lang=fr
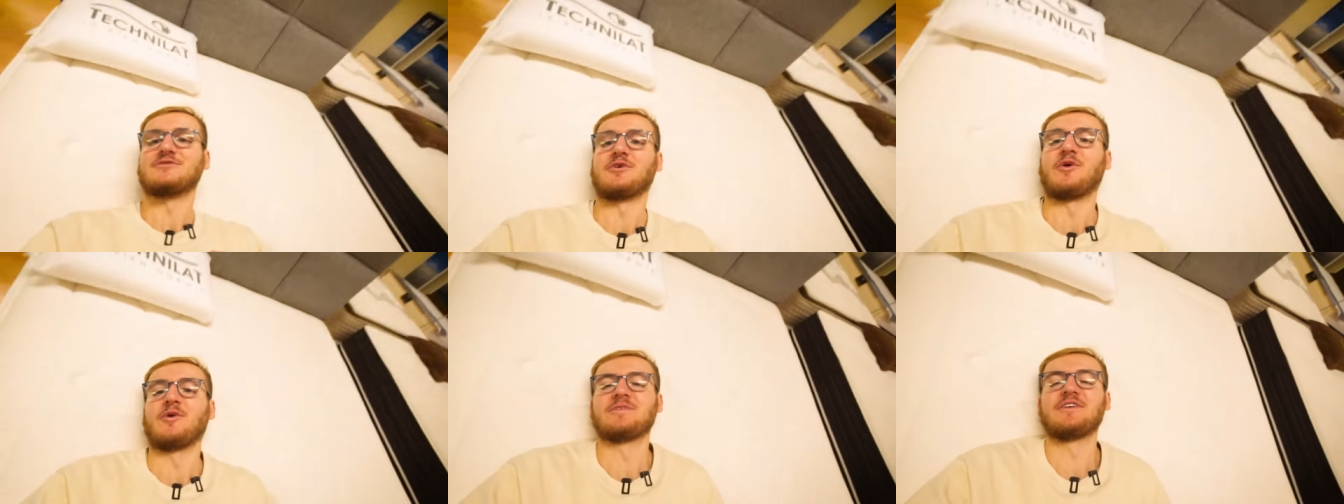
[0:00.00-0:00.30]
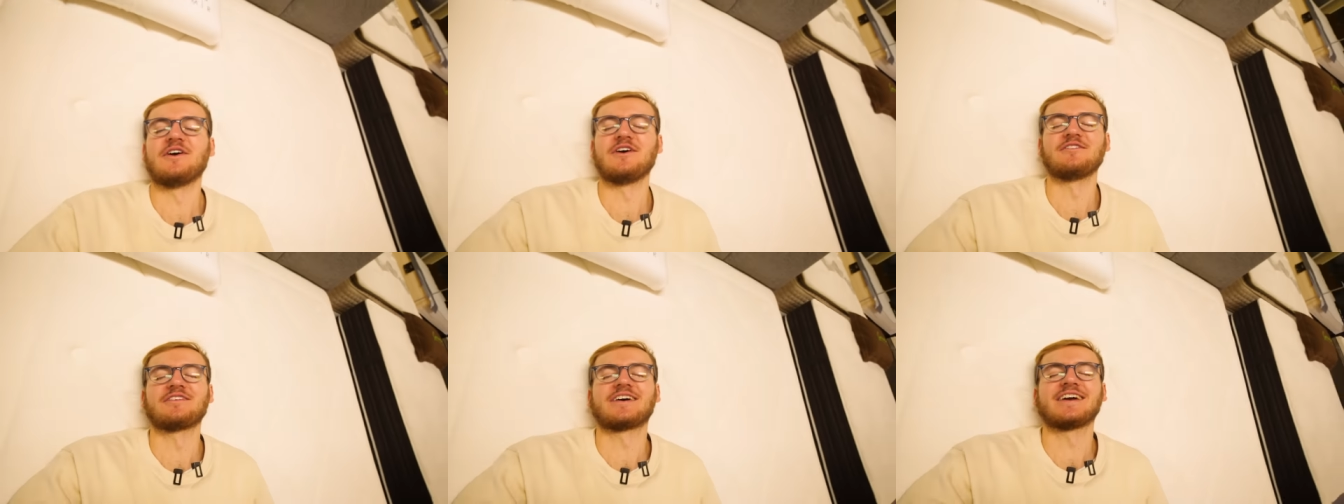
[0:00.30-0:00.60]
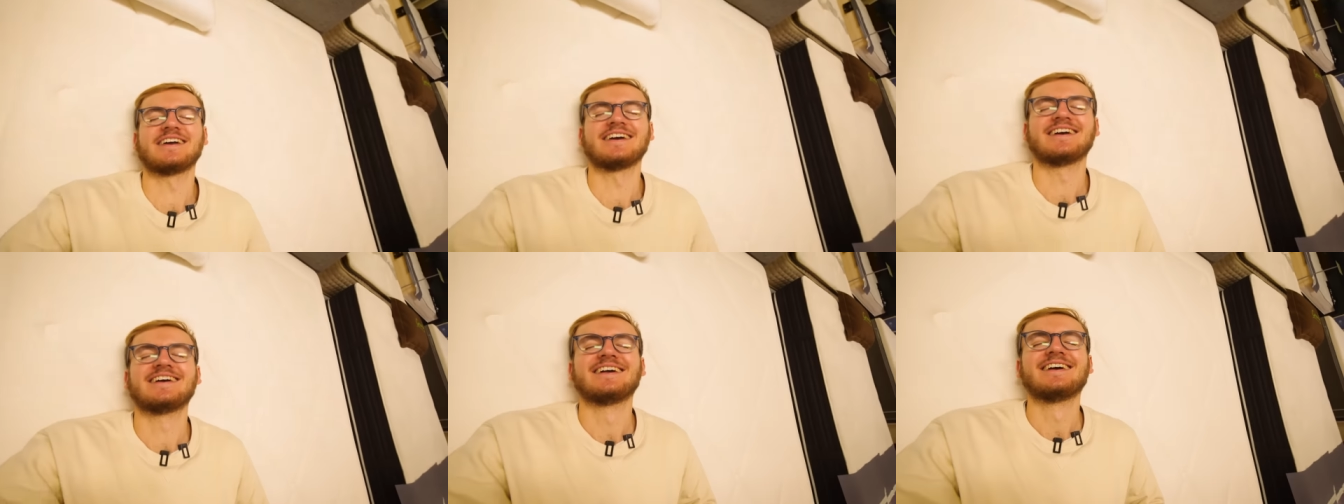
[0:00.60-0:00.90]
c'est trop bien en
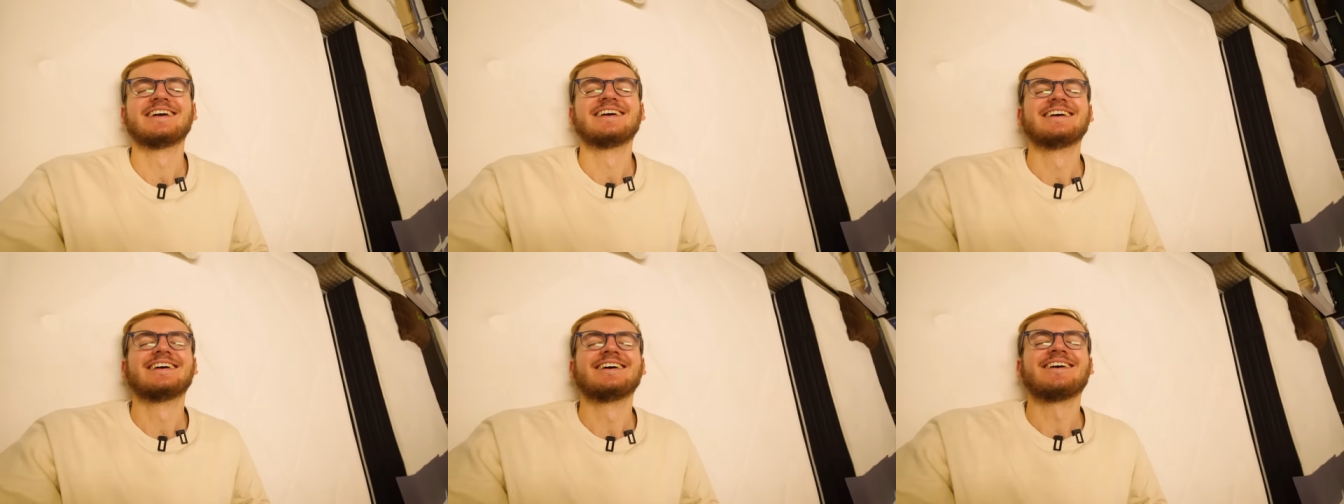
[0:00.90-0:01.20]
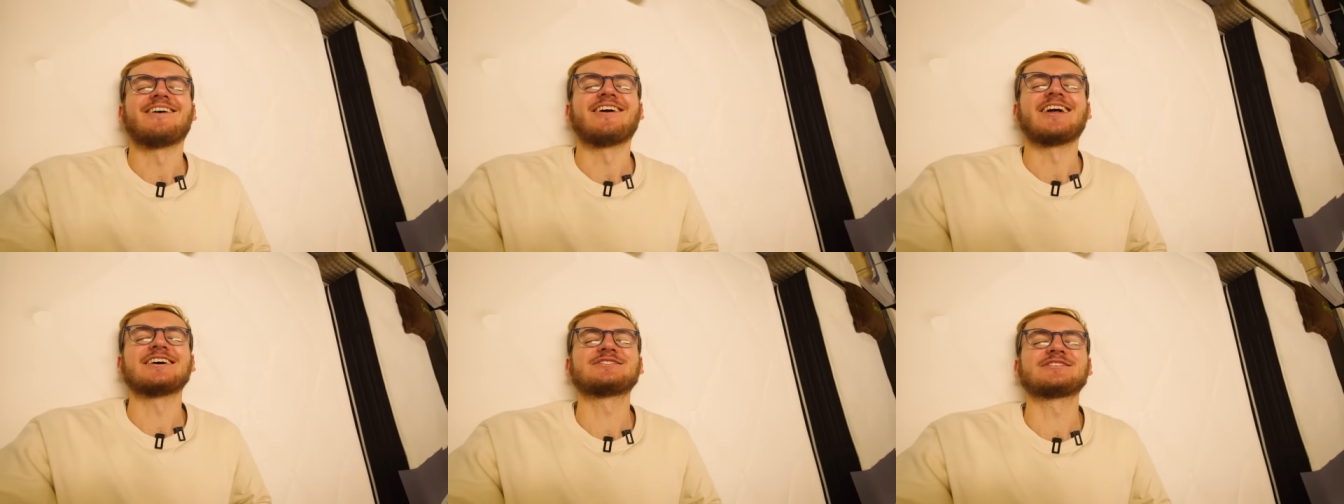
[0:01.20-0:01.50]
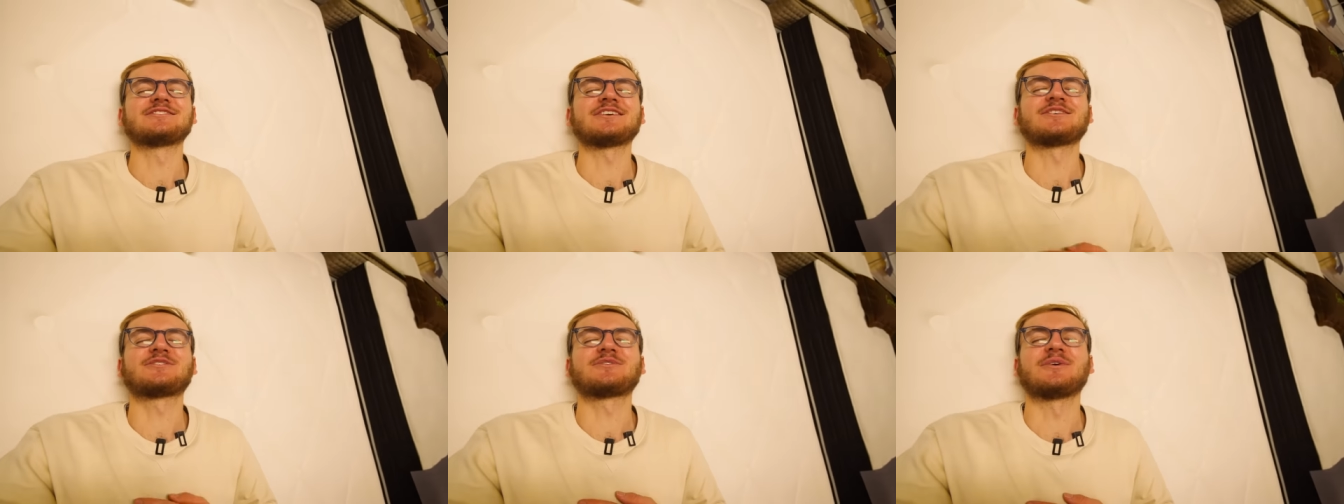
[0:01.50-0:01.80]
vrai. Oh la
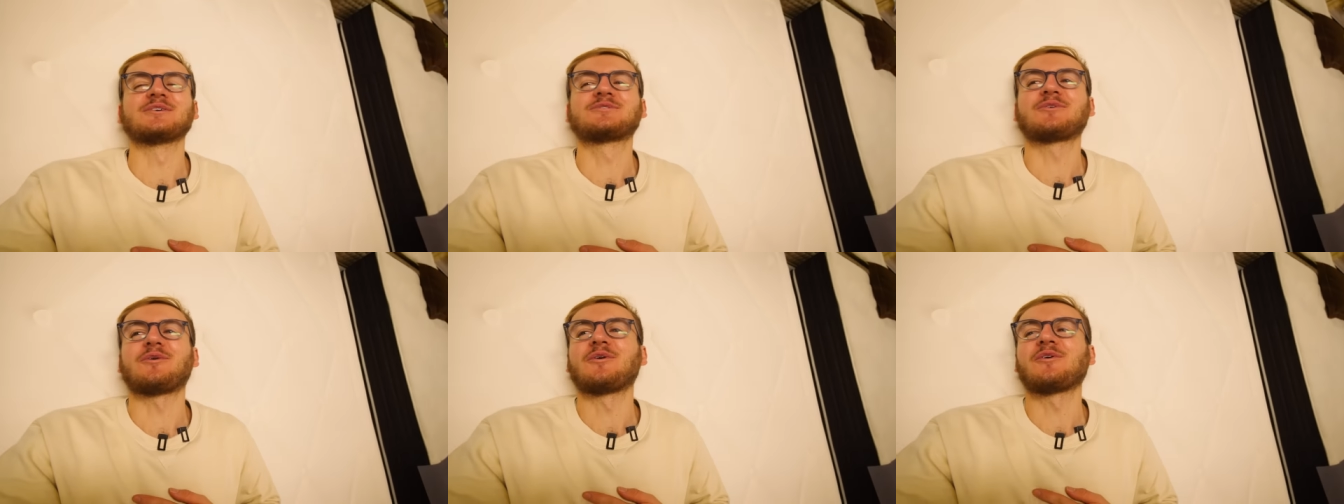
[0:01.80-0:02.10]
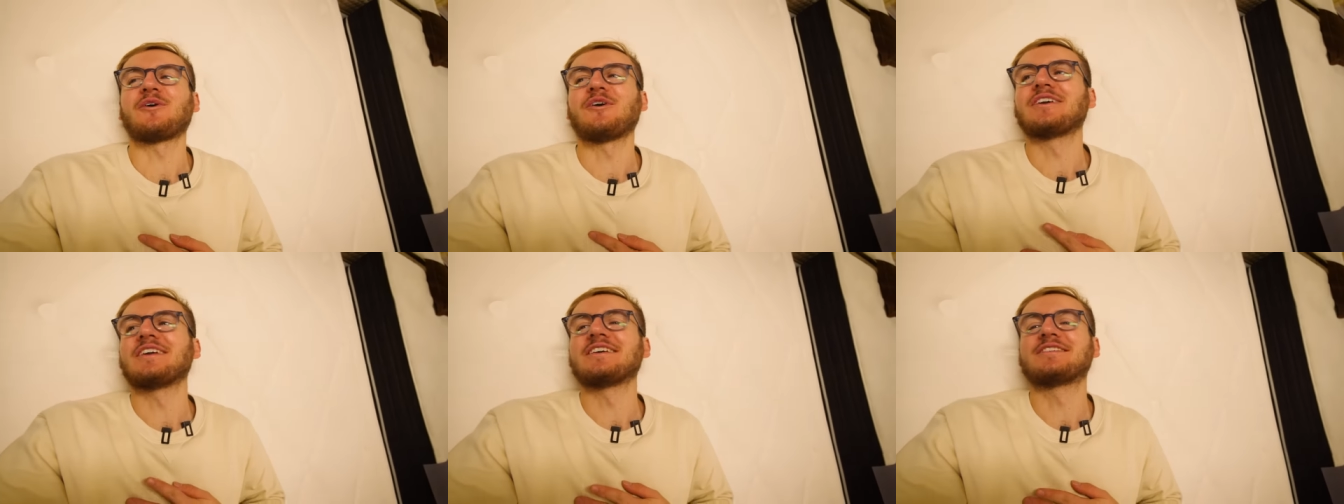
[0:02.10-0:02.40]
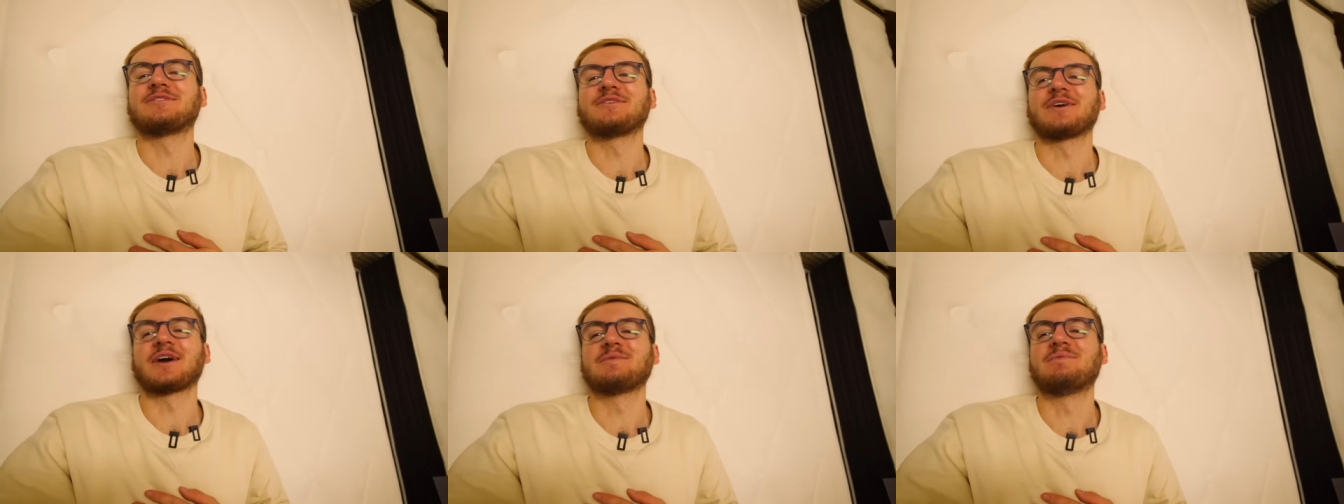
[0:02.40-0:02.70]
tentation est trop grande là,
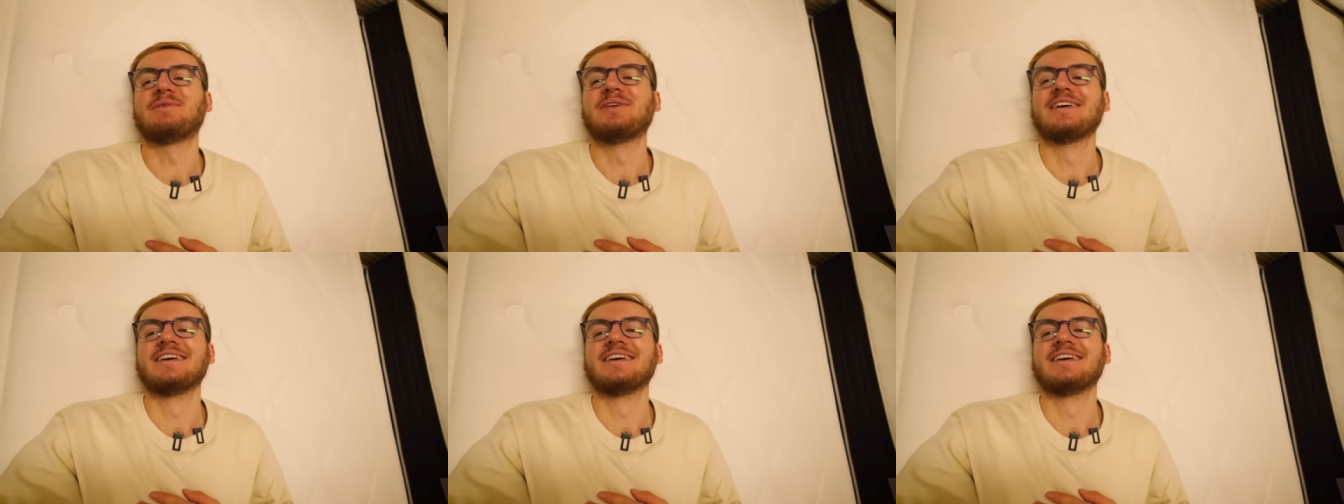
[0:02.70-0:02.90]
c'est horrible.